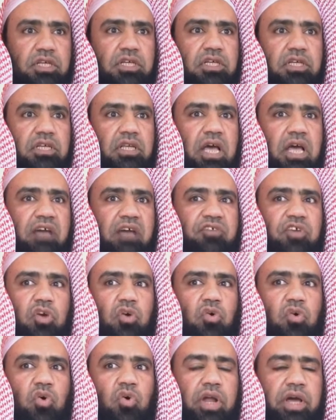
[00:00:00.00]

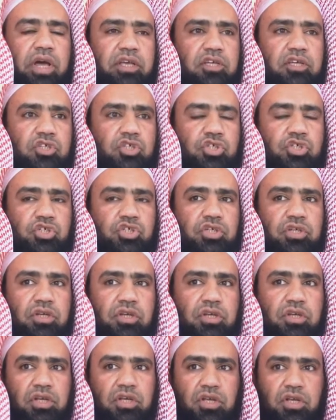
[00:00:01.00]
لإيلاف قريش
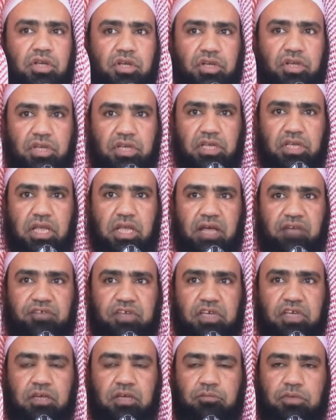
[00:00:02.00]

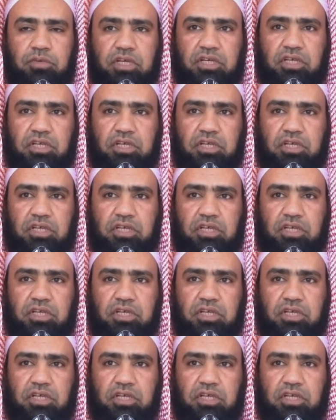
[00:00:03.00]
إيلافهم